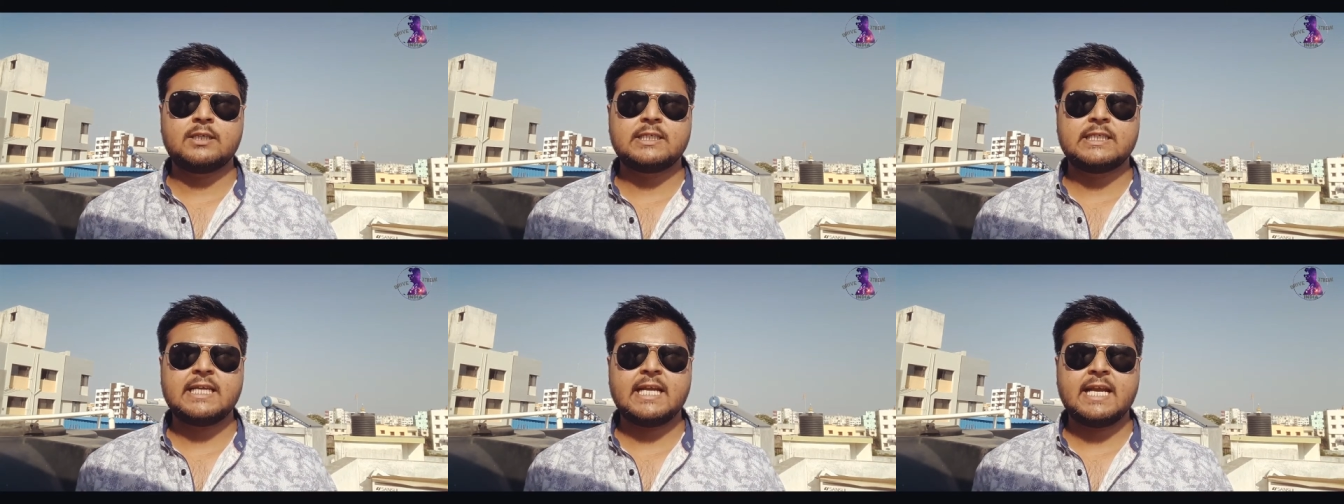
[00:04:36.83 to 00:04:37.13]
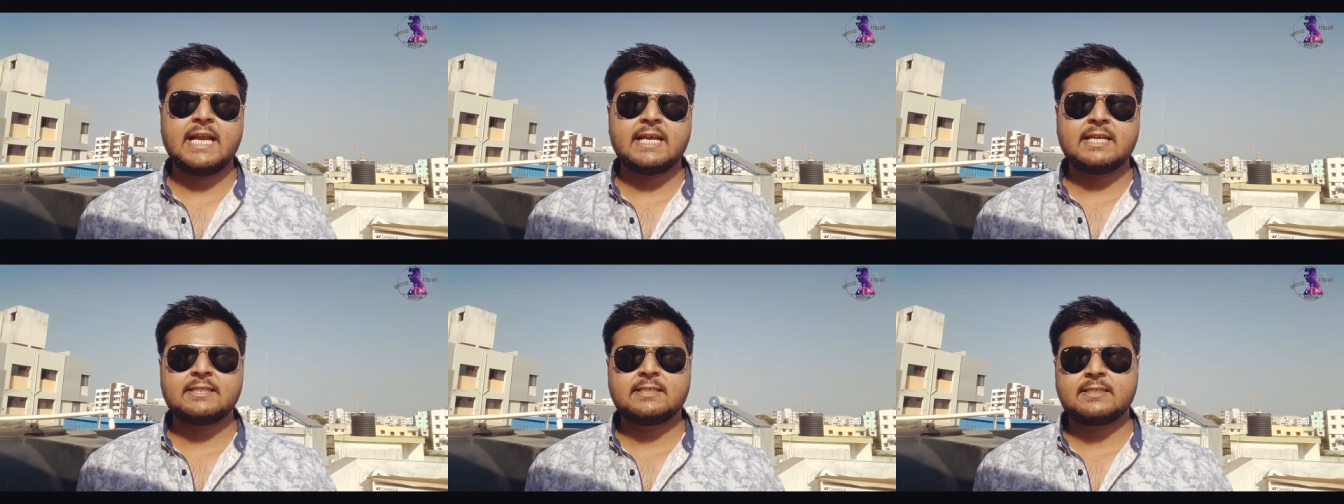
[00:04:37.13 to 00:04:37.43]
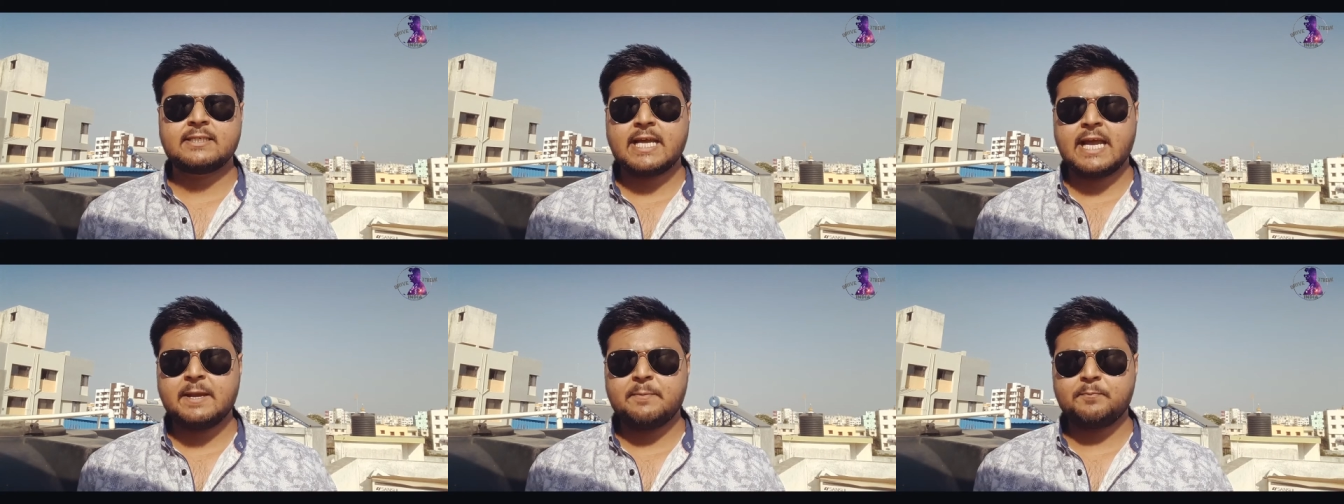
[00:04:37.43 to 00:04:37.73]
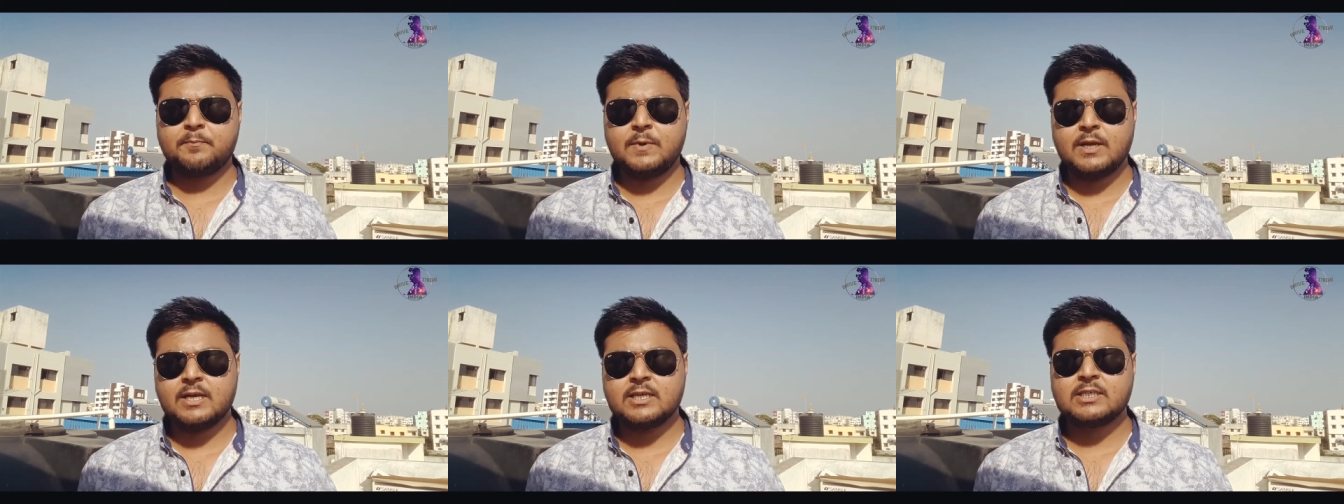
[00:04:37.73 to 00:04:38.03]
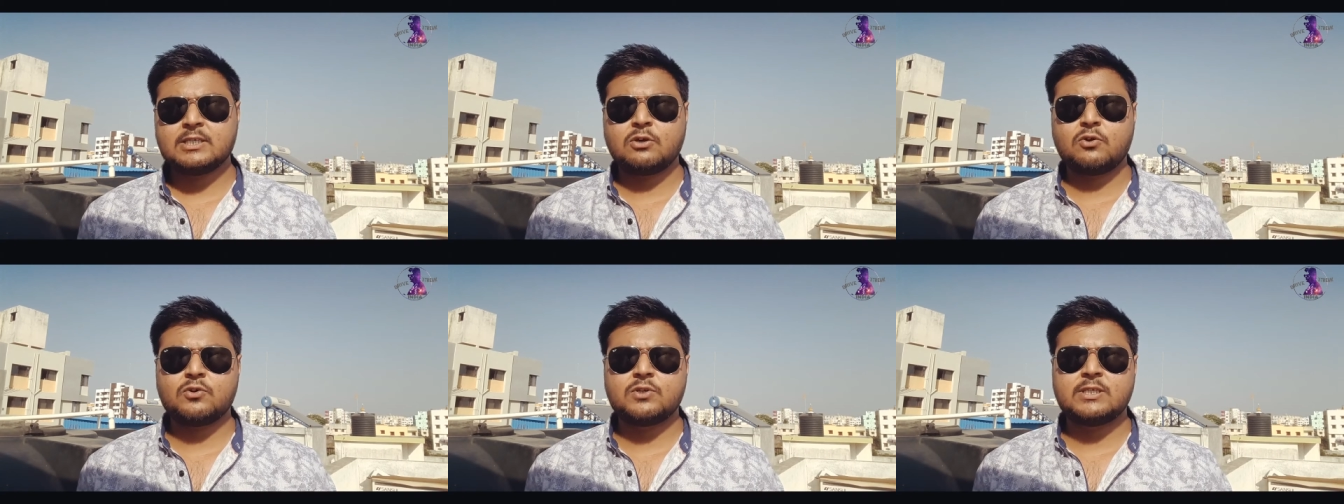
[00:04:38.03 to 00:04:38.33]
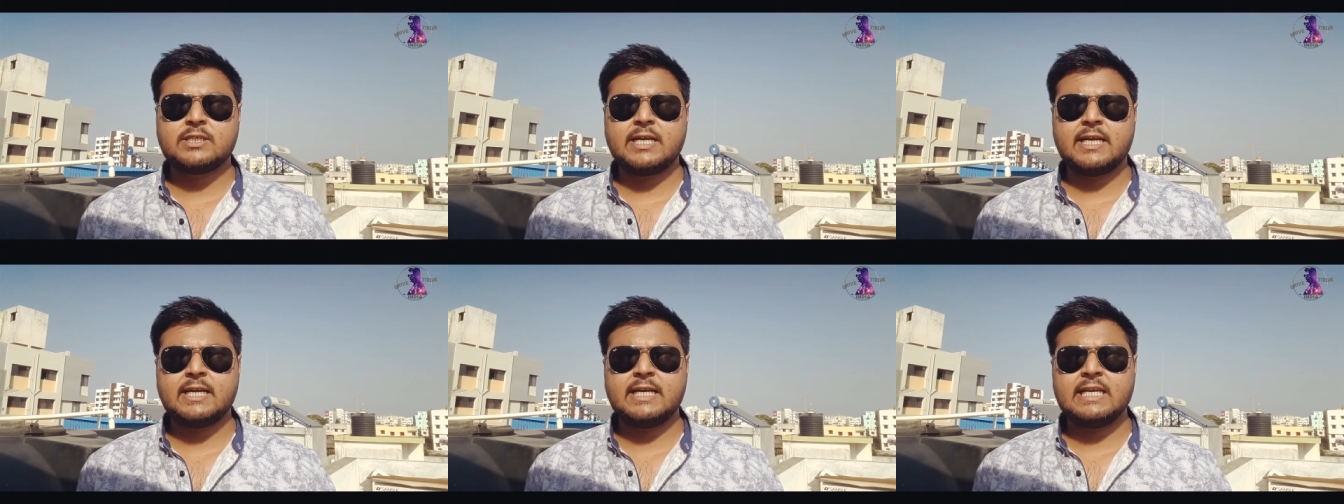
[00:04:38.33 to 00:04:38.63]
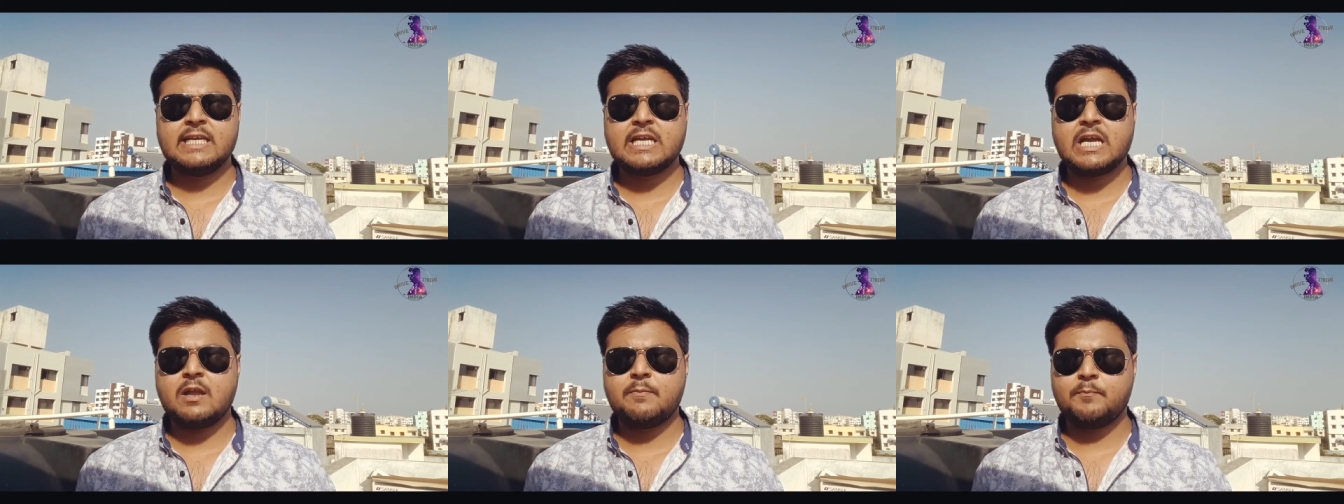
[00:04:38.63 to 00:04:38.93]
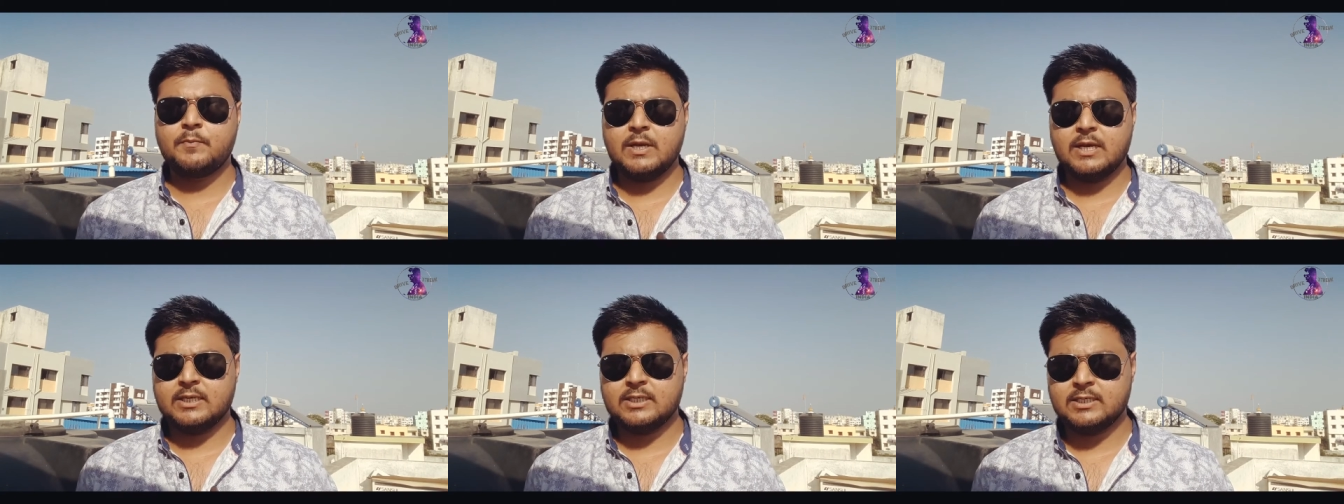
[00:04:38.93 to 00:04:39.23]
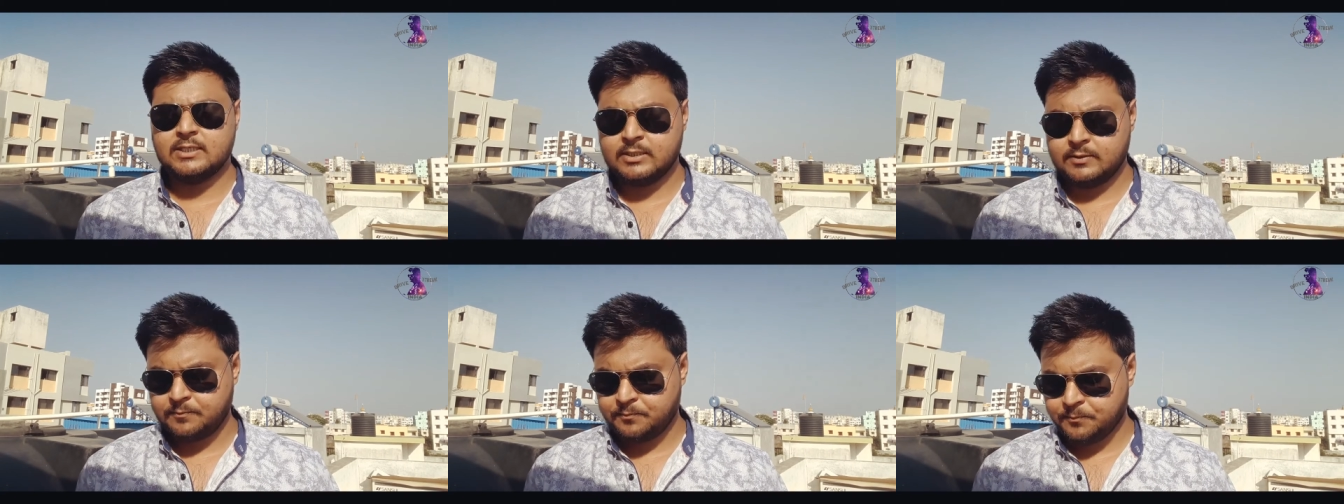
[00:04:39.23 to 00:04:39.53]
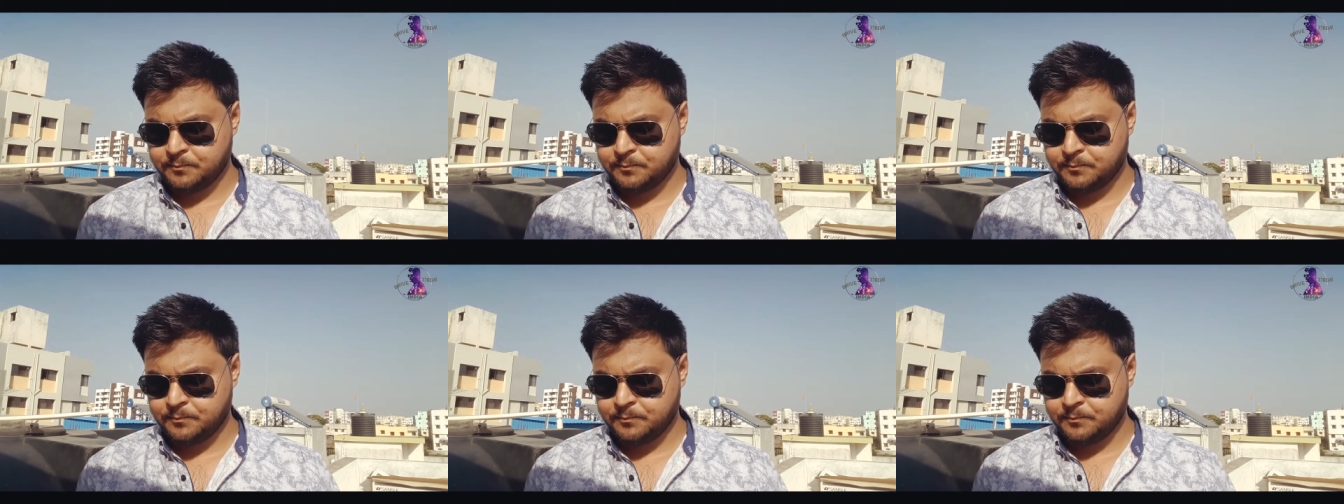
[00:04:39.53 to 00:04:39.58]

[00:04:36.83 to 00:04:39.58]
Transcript: जेड एक्स आई प्लस और जेड डी आई प्लस